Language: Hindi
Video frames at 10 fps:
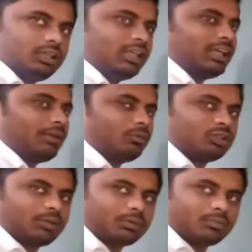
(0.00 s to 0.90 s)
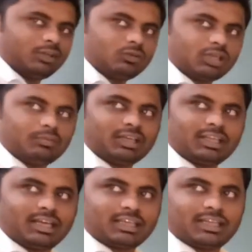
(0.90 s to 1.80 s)
ये क्या होता है परमाणु क्रमांक
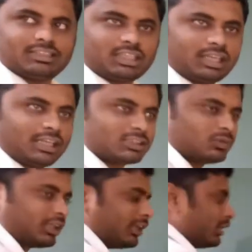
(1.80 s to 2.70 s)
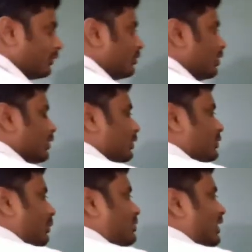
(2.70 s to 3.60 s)
आगे आज ही के क्लास में देखेंगे
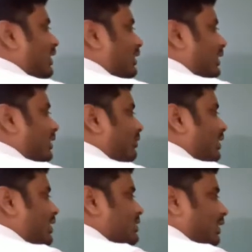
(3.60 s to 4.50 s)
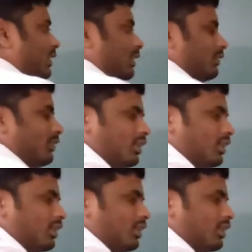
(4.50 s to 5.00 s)
जब इसका इलेक्ट्रॉनिक विन्यास करेंगे